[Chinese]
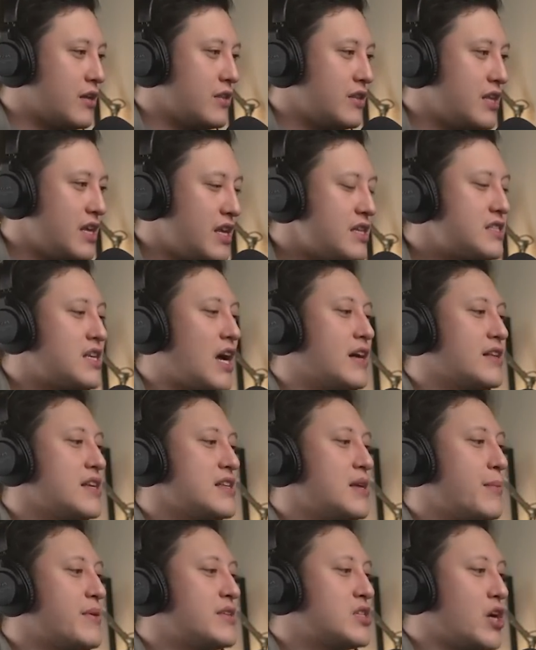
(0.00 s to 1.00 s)
你想要在
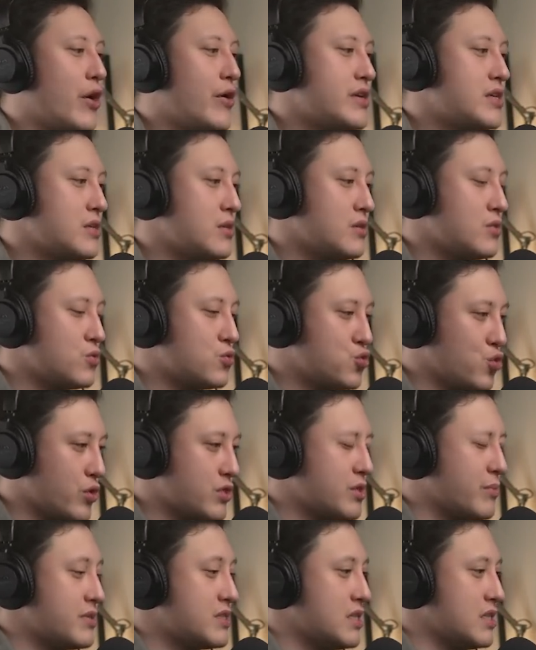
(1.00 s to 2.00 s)
上面交易做
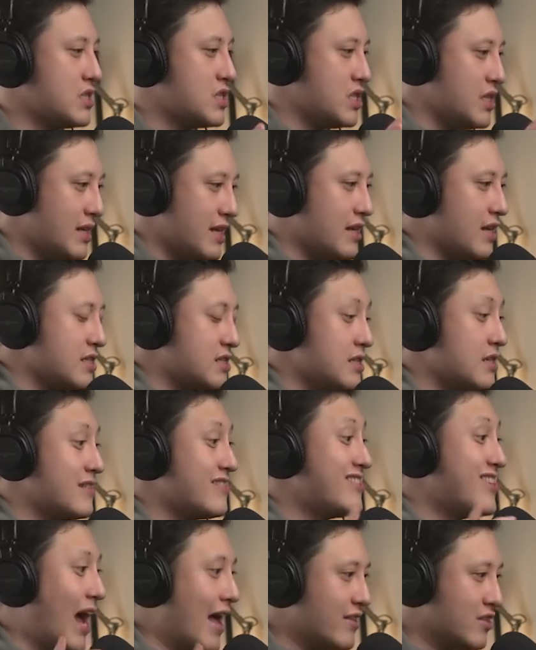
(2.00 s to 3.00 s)
什么事是你的事，
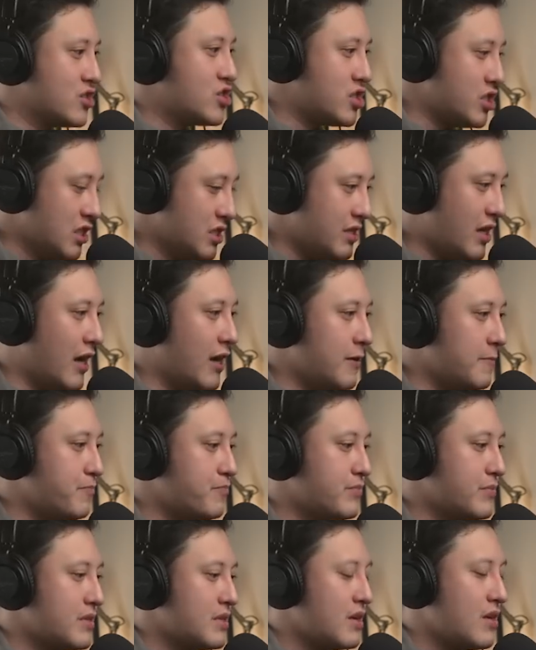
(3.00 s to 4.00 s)
但是
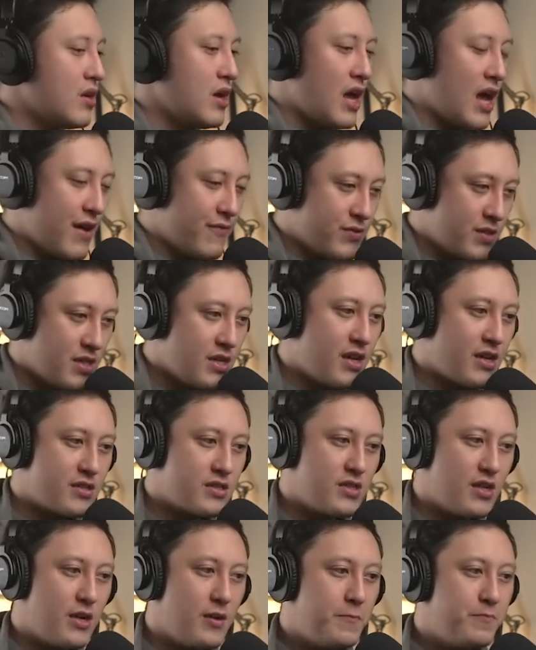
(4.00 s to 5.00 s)
呢，FTX
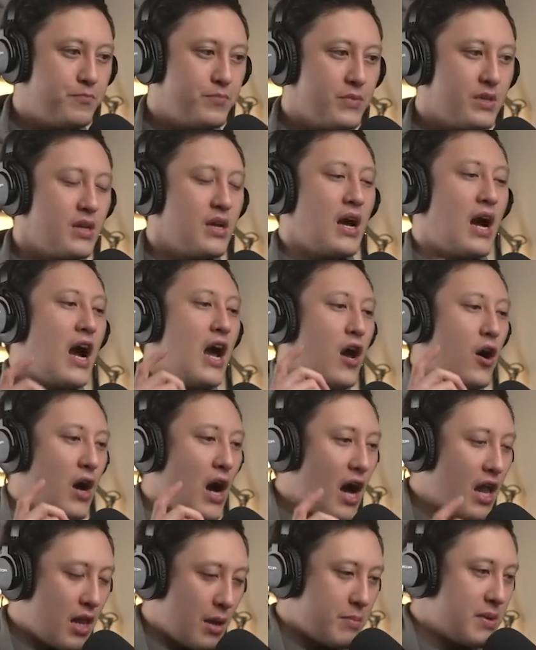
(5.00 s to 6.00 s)
呢，还有
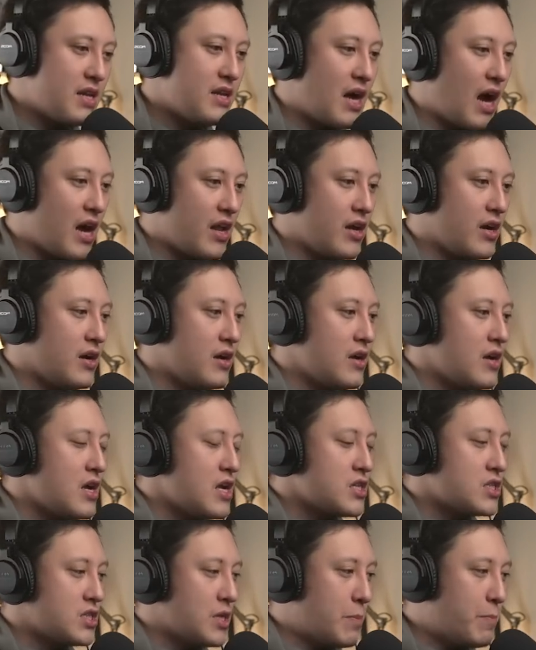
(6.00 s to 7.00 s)
阿拉米达呢，
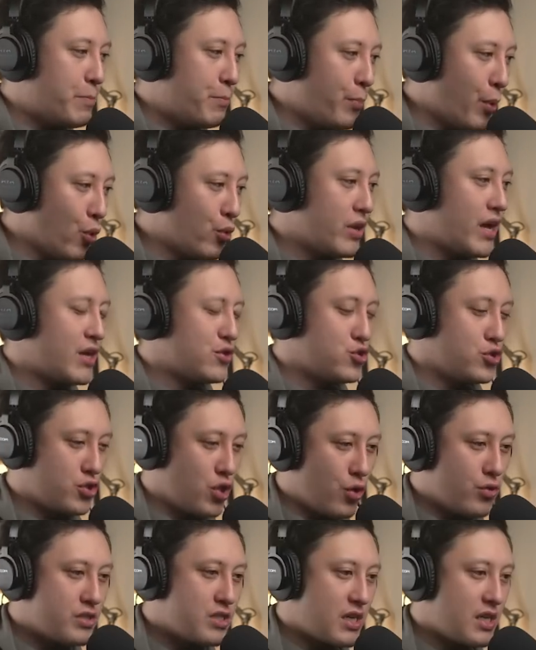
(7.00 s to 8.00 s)
是不能去
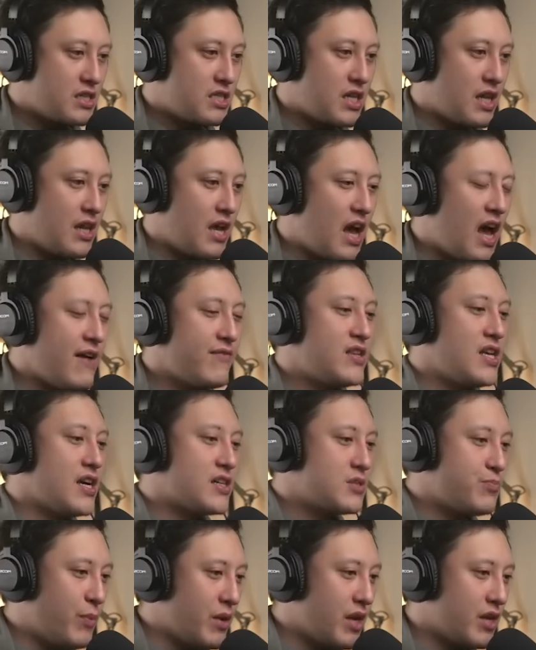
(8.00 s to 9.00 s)
动这个钱的。
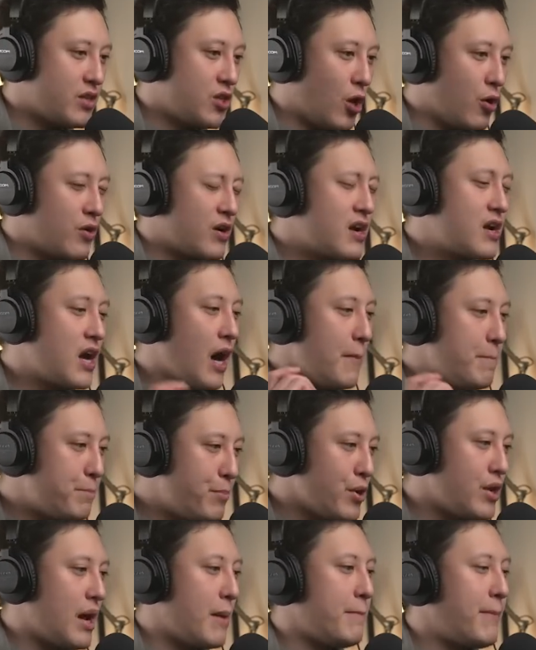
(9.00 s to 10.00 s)
FTX 不能动，更
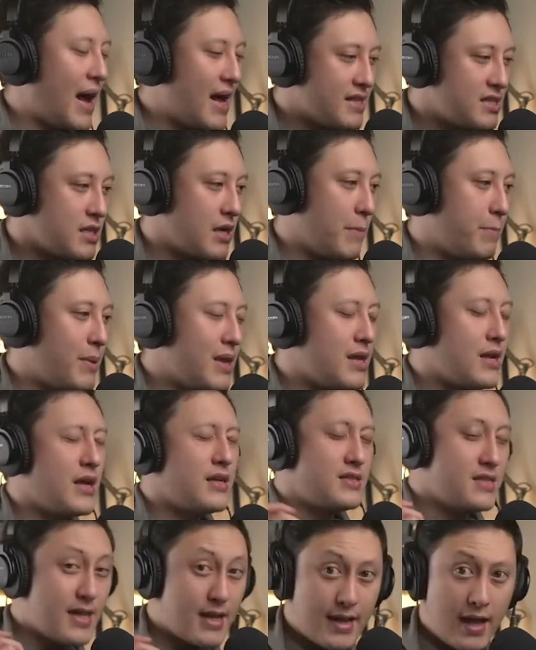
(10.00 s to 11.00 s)
不能把这个币呢
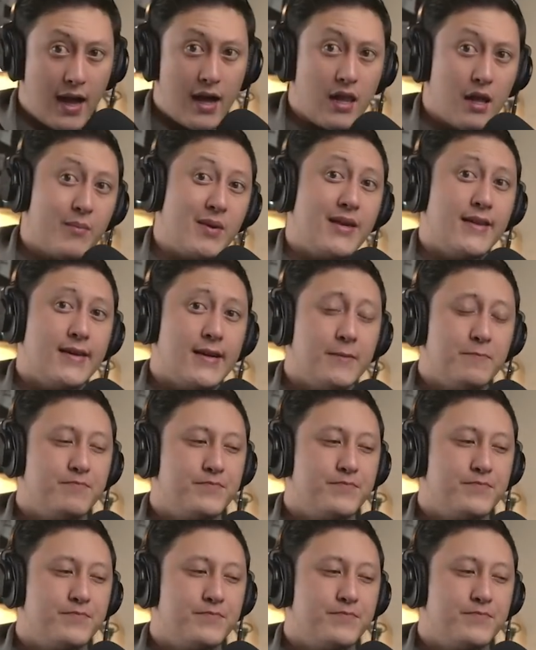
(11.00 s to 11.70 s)
借给阿拉米达。